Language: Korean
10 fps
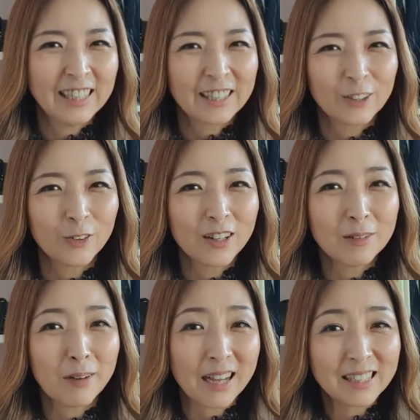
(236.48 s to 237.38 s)

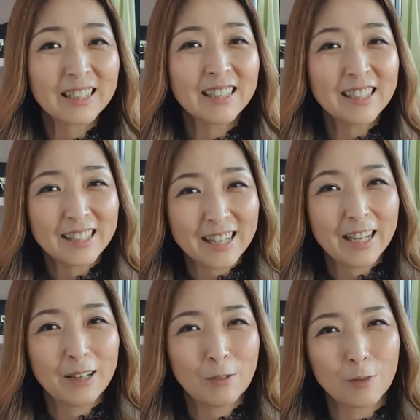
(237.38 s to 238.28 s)
그동안 맛있는
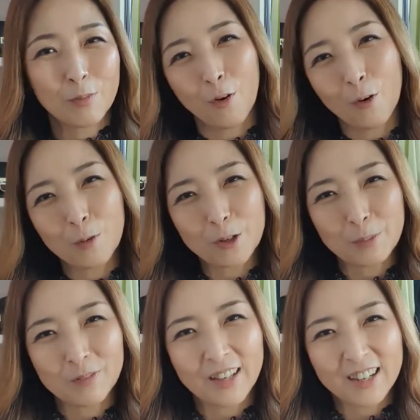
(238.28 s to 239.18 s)
잼 좀 먹어보고
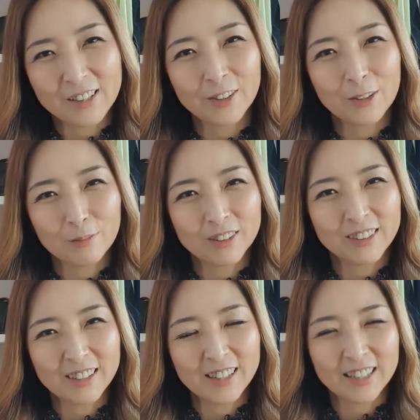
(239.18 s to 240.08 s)
싶다 하셨던
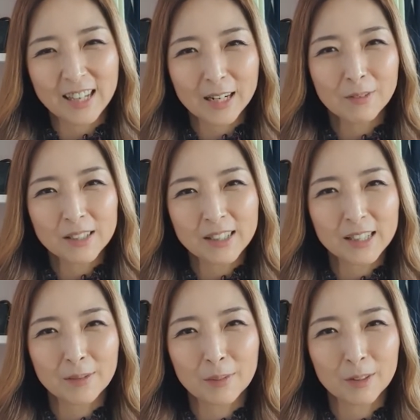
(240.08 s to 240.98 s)
분들 이 사라베스
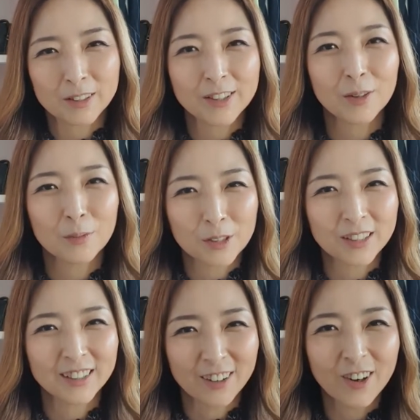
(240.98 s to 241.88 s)
잼 한번
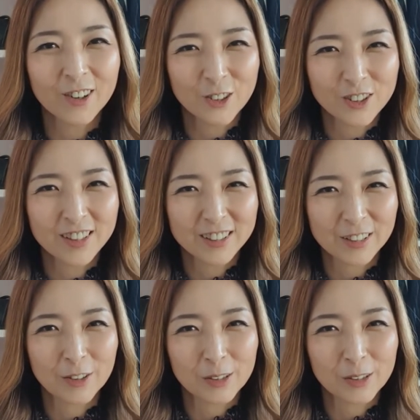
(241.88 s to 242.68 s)
드셔보시는 거 추천드리고